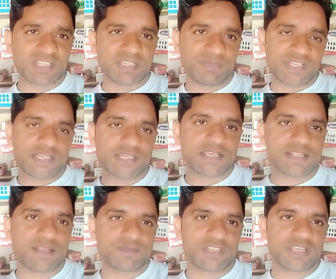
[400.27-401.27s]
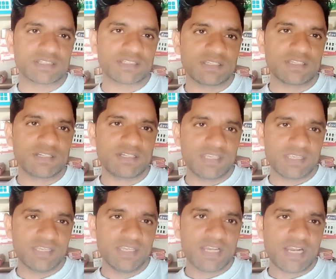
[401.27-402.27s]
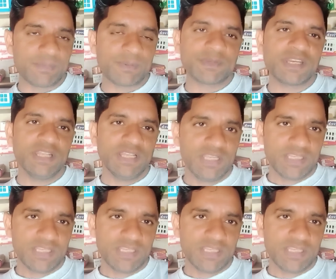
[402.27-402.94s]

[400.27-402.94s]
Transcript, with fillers: से आता है वजन के हिसाब से आता है ठीक है आप अपने